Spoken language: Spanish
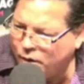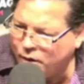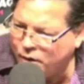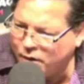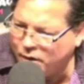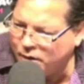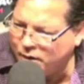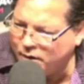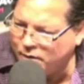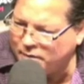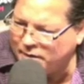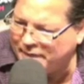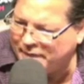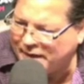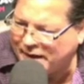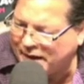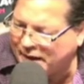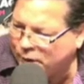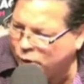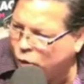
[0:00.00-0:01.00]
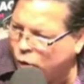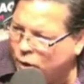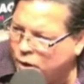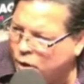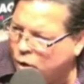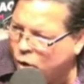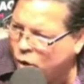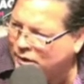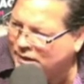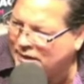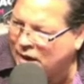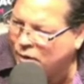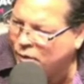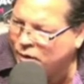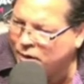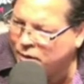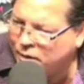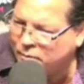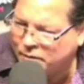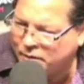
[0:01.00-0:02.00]
se decretó el lockdown
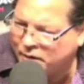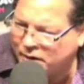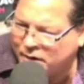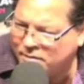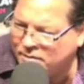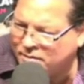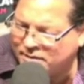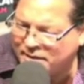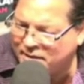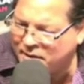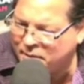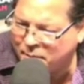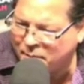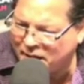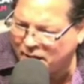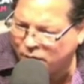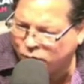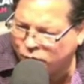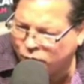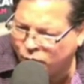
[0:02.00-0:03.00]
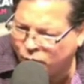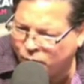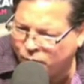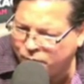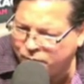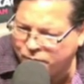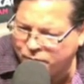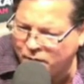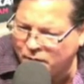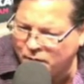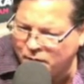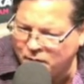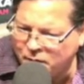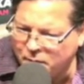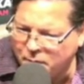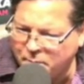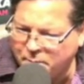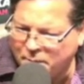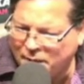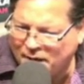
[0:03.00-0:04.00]
el 15 de marzo,
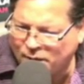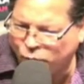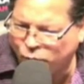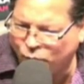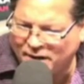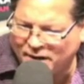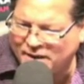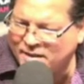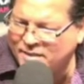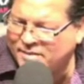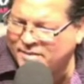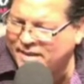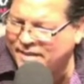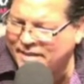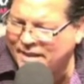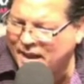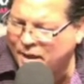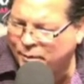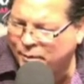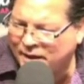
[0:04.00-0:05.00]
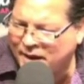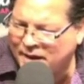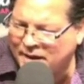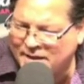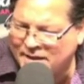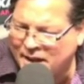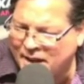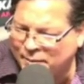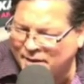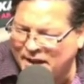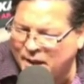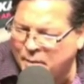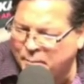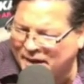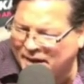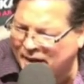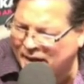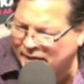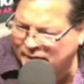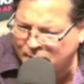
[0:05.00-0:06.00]
pasó el 15 de abril y ya había
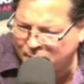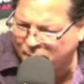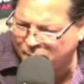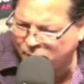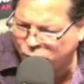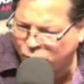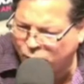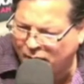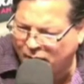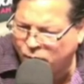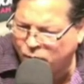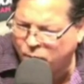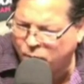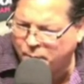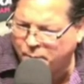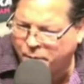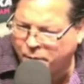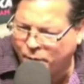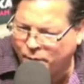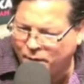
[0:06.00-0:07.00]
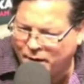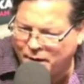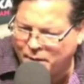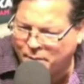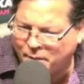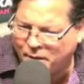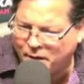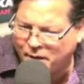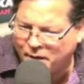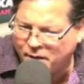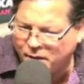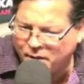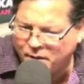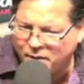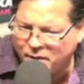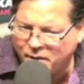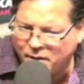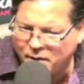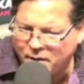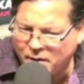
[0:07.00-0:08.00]
miles de personas con problemas,
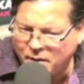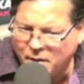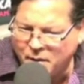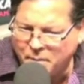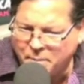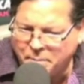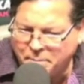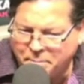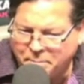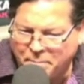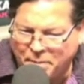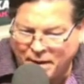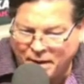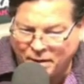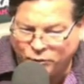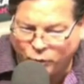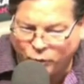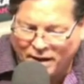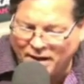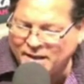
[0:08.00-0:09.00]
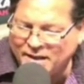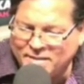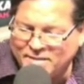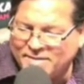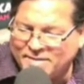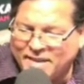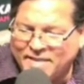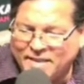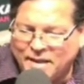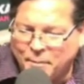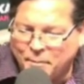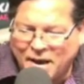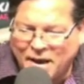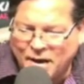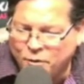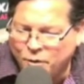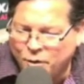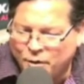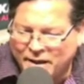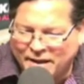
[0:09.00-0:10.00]
pasó el 15 de
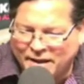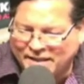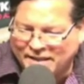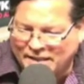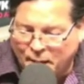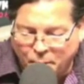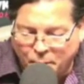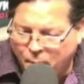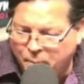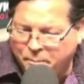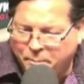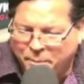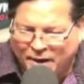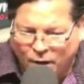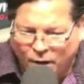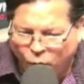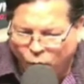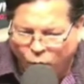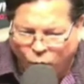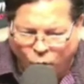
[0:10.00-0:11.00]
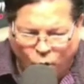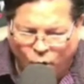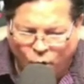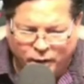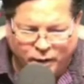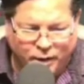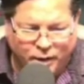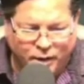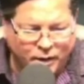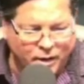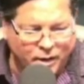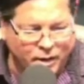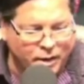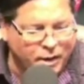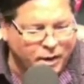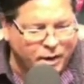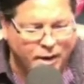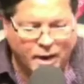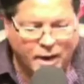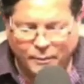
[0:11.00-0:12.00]
mayo y estamos peor hoy.
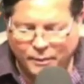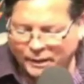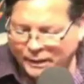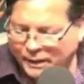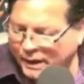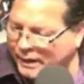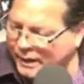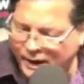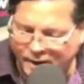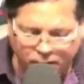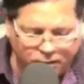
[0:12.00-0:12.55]
La verdad es que